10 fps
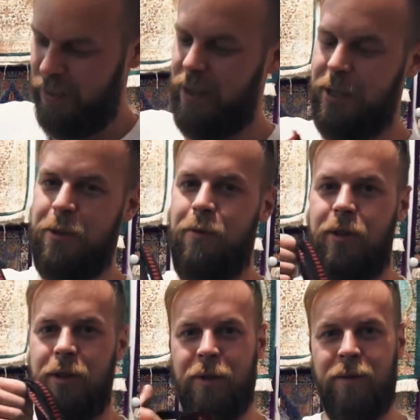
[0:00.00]
Я с
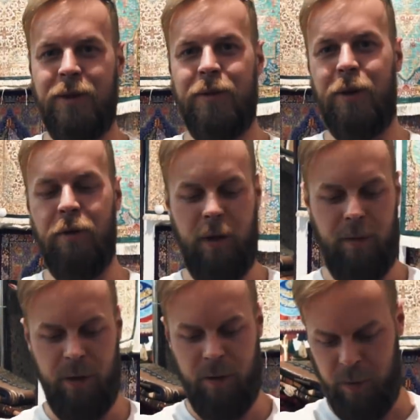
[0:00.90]
сувенирами,
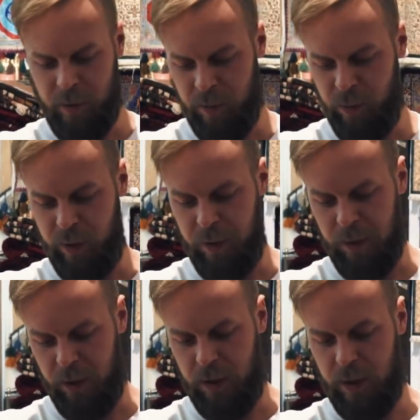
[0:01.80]
прикольными сумками. Будет
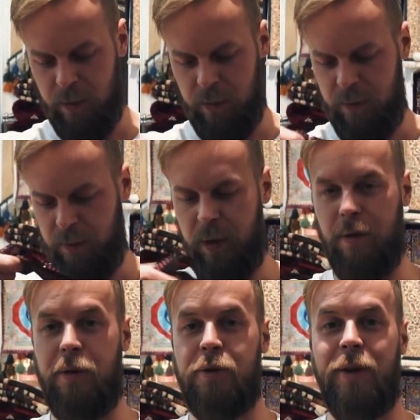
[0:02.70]
теперь с чем
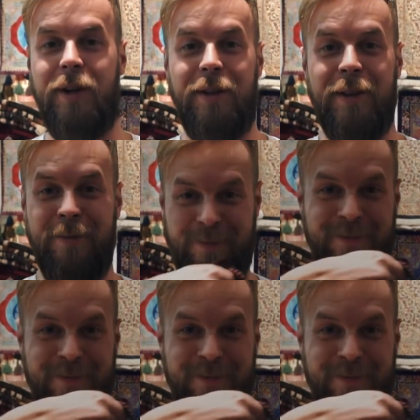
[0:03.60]
пятерочку ходить.